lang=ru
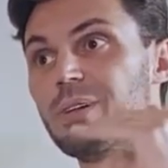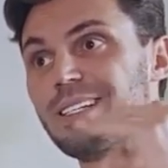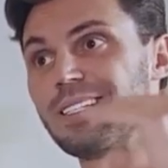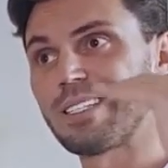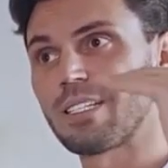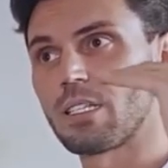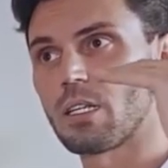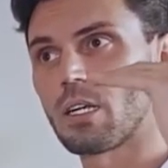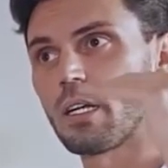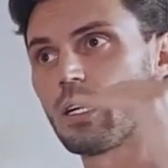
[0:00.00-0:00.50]

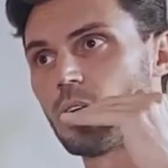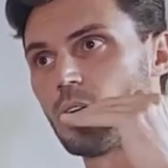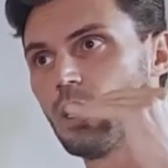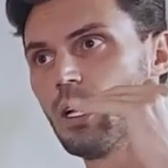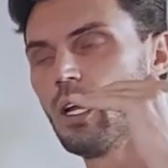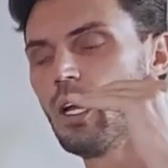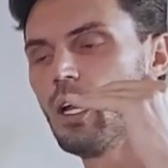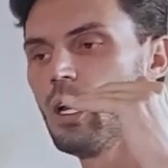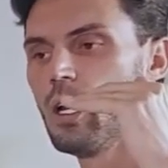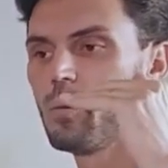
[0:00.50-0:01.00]
Неинтересно.
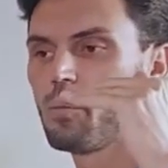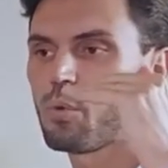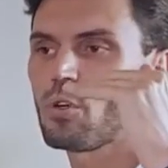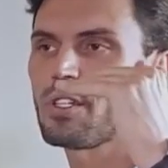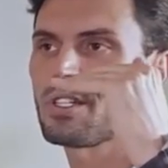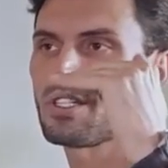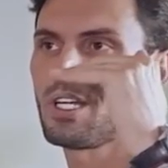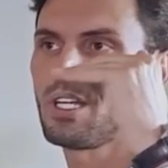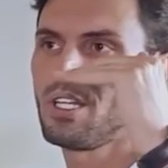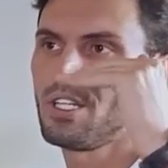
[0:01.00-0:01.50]

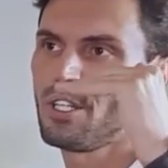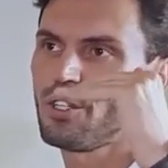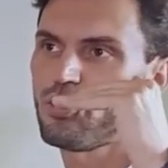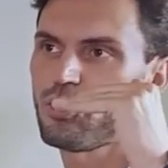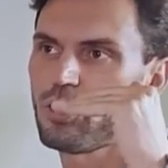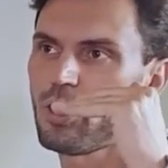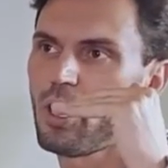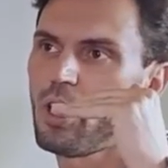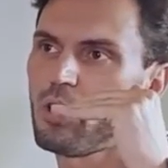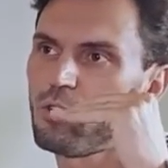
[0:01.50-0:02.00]
Просто они
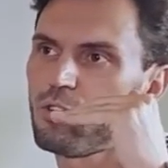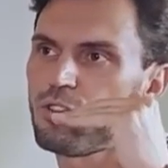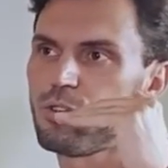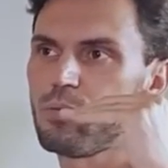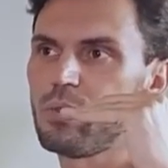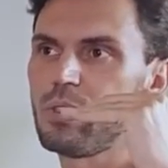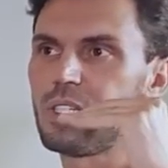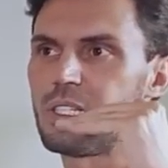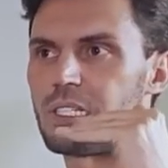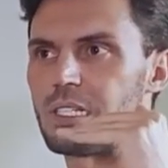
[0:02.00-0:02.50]
начинают
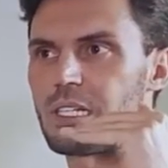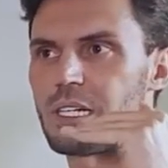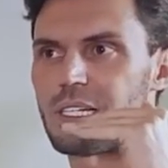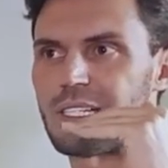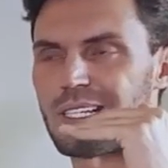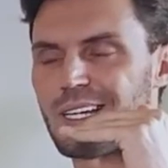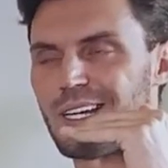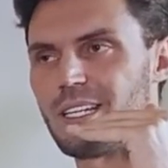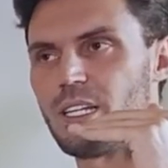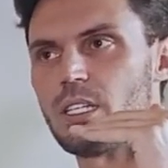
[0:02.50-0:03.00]
очень быстро
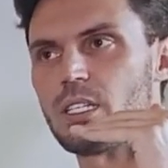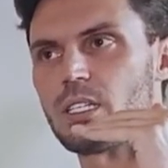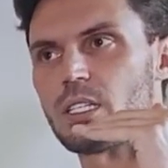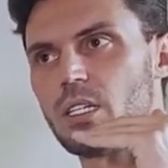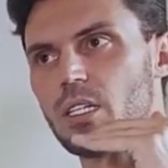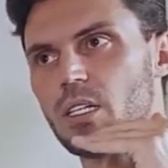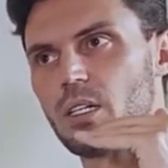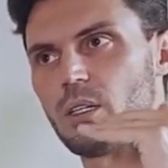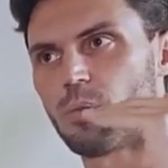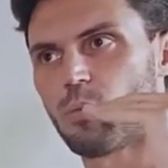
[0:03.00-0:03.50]

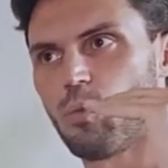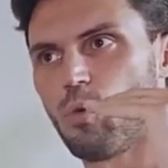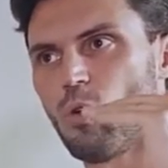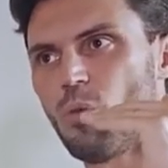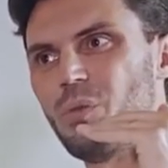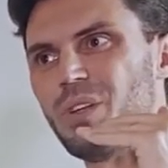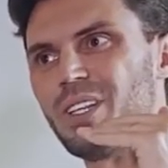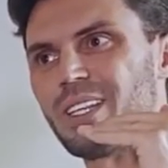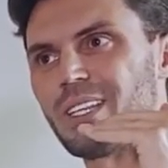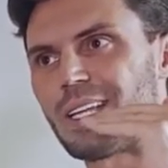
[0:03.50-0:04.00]
расходиться по
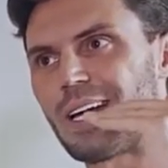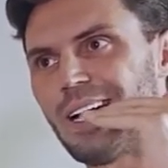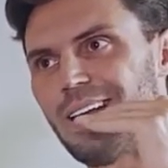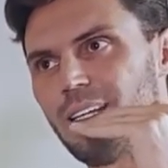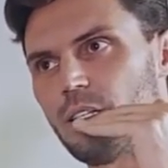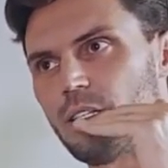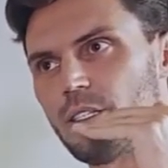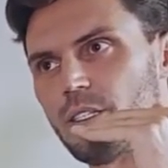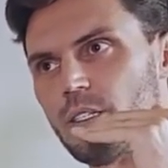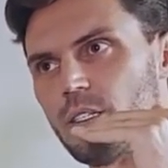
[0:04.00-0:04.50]

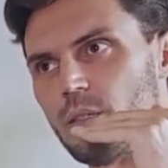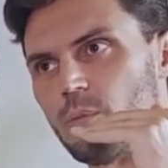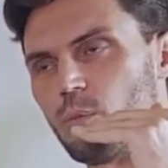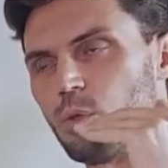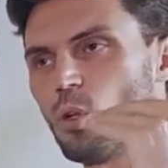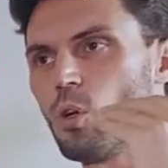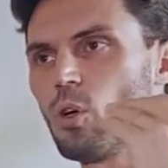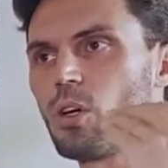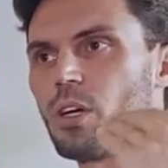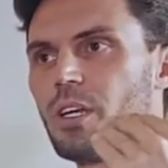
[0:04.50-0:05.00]
ментальности.
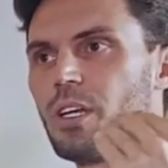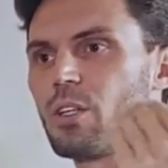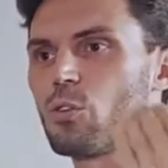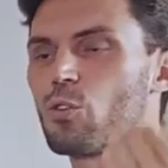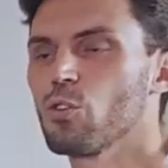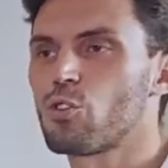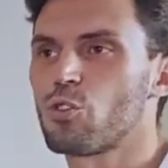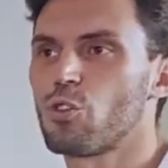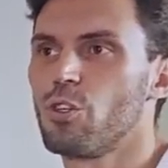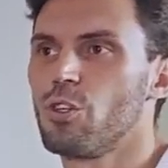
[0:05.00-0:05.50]
Плохо ли
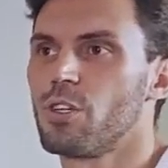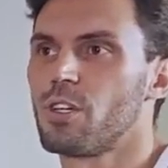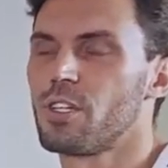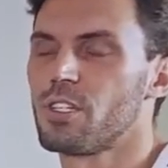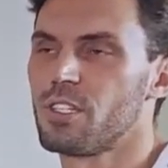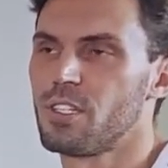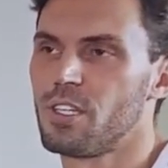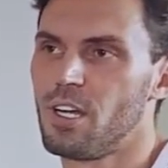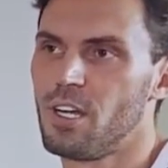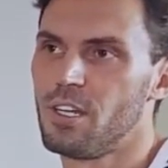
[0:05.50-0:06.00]
то, что они
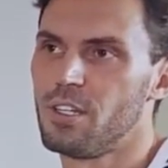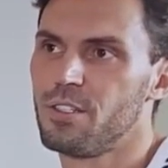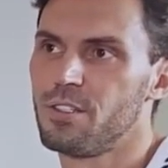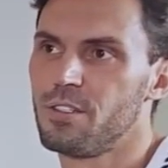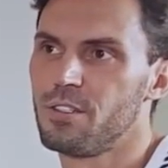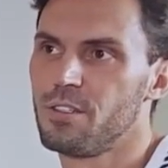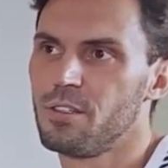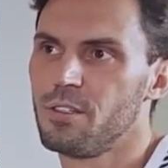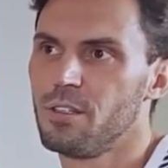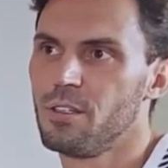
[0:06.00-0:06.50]

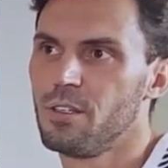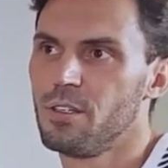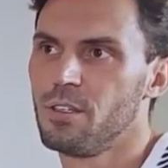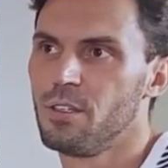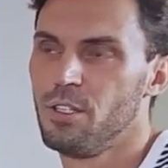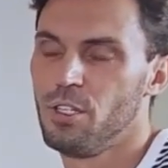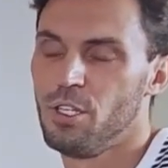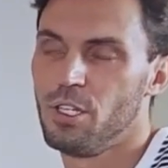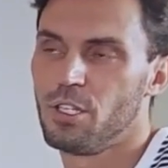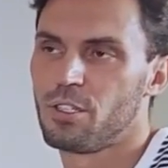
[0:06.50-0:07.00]
расстались?
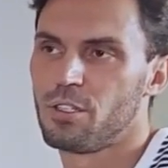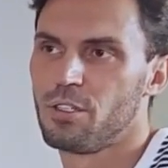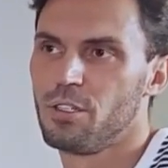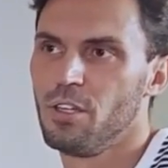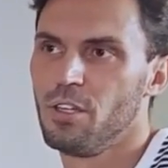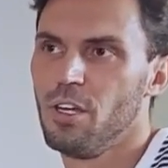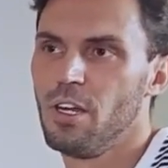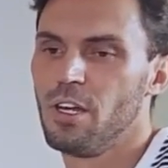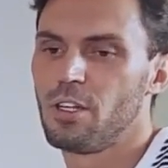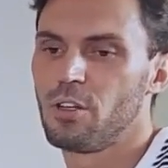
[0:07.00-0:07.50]
Нет.
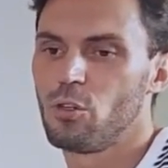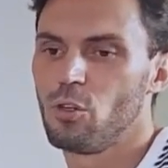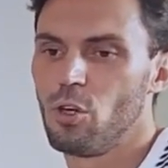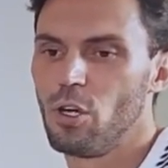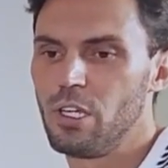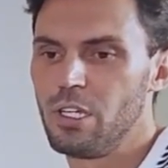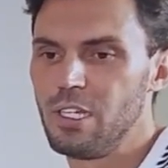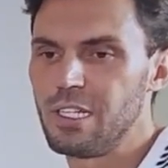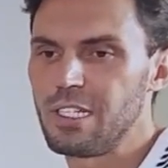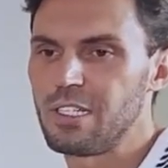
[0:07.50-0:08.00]
Но ну,
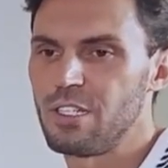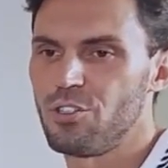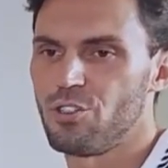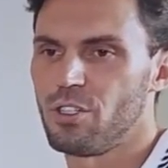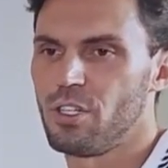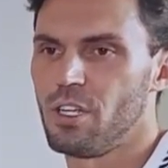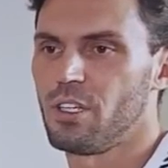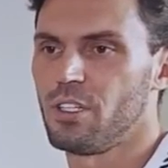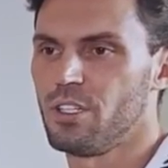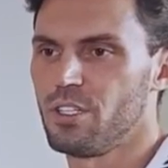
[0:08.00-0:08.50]
а если
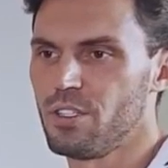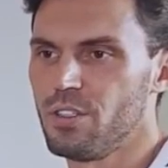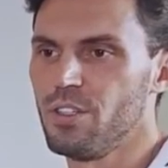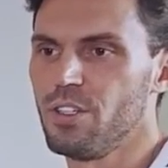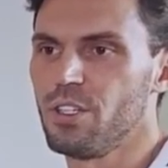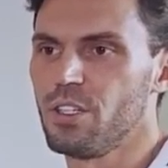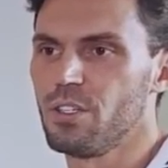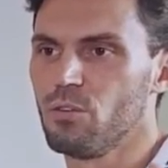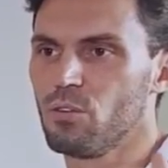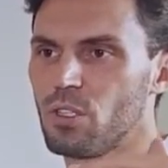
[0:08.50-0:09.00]
человек
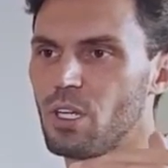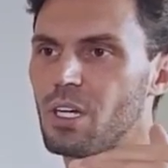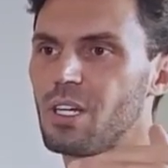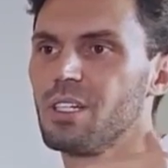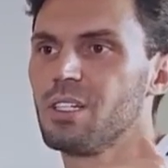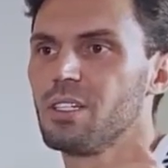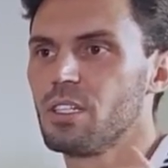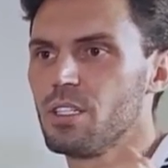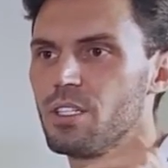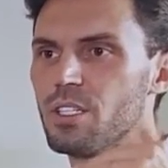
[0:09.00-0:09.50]
действительно вот так
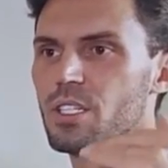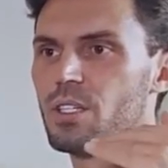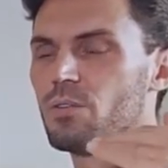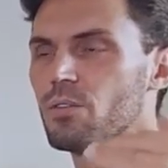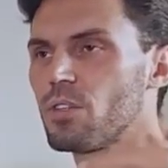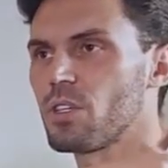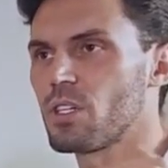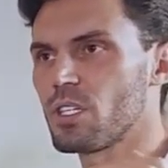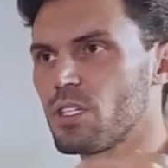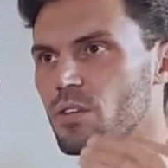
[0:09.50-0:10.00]

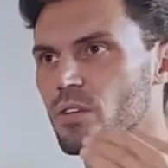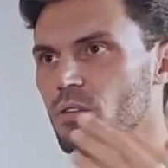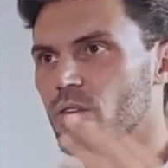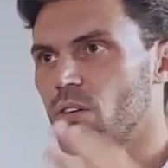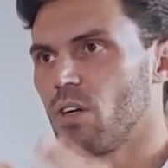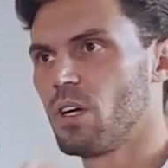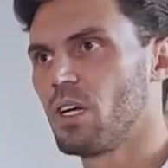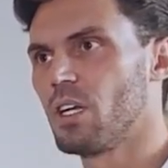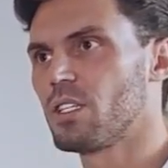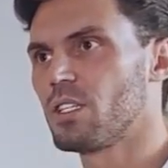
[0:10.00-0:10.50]
интенсивно
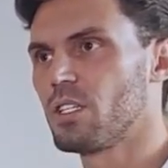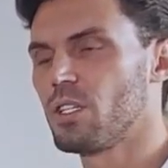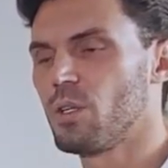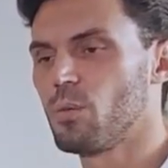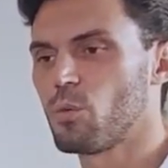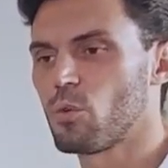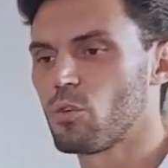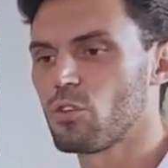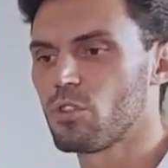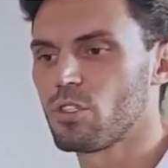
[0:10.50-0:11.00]
развивается и
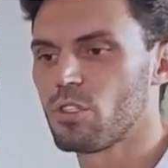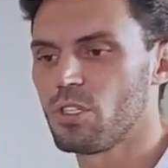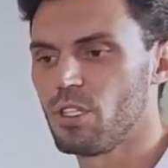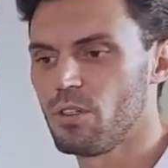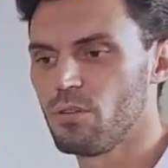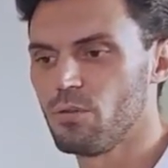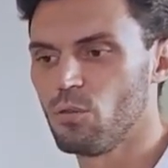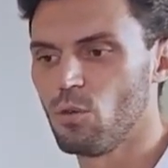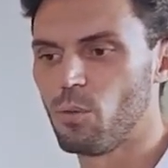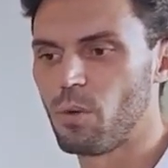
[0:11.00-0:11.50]
просто
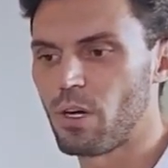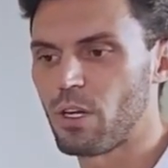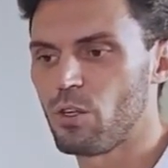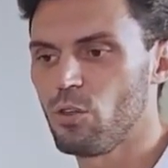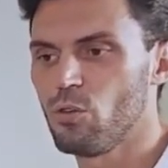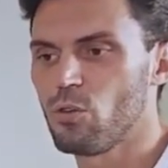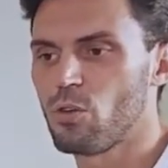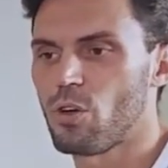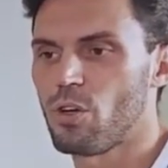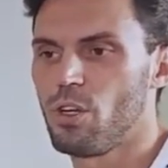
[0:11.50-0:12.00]
его
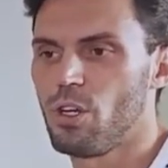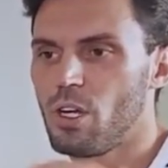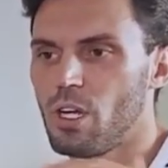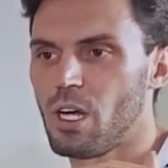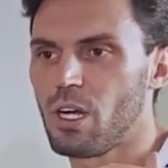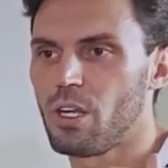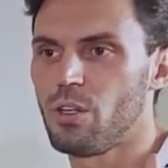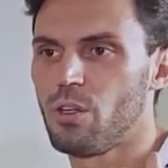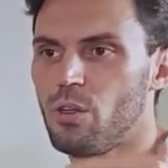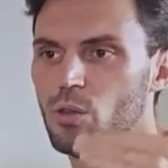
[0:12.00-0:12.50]
партнеры
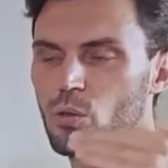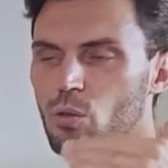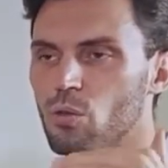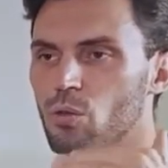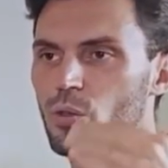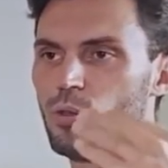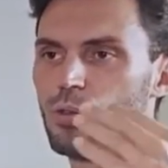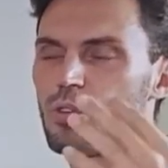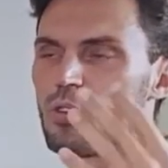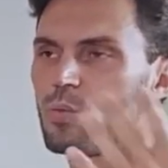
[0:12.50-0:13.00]
никак
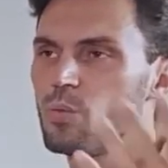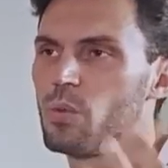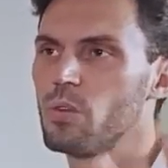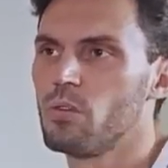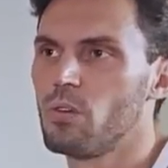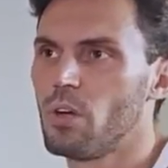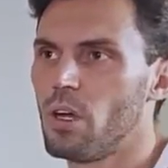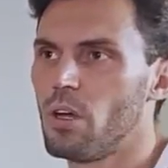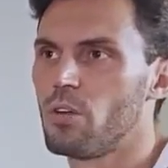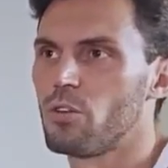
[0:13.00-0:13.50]
ну, не
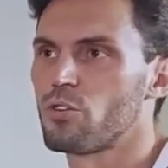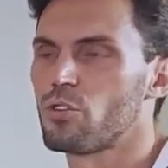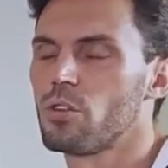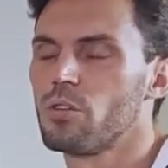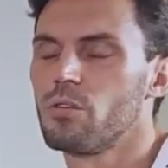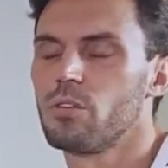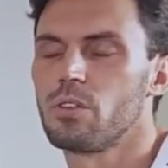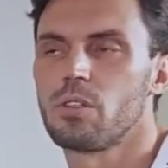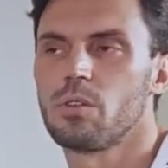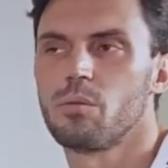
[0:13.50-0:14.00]
успевают,
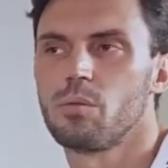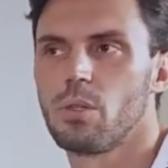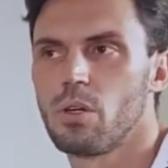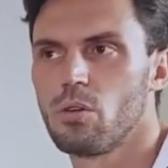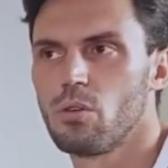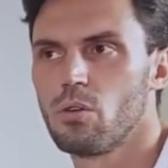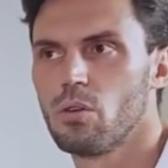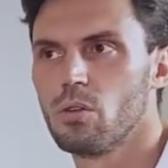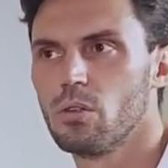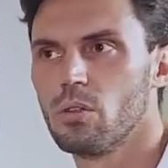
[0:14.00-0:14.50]
что в этом
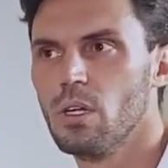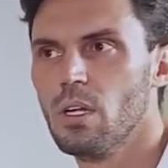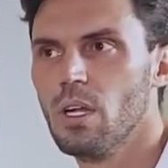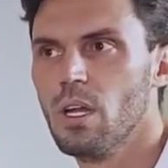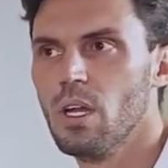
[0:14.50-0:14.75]
плохого?